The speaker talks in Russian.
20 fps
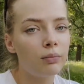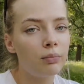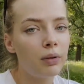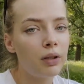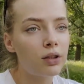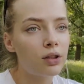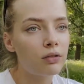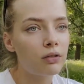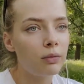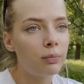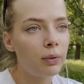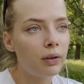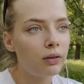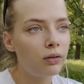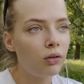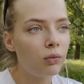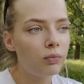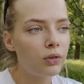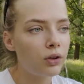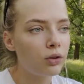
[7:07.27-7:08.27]
бежевое
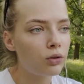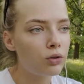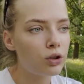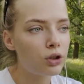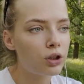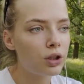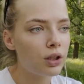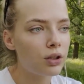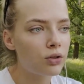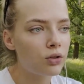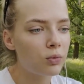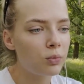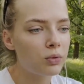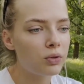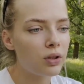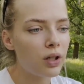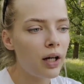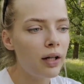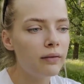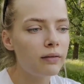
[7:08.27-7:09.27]
пальто мне тоже не особо
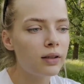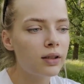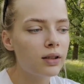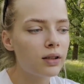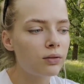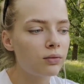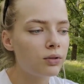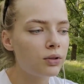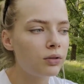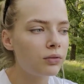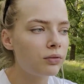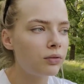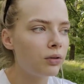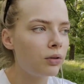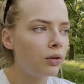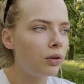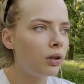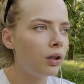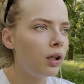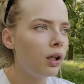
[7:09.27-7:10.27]
нравится, у
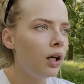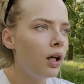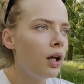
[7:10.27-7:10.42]
него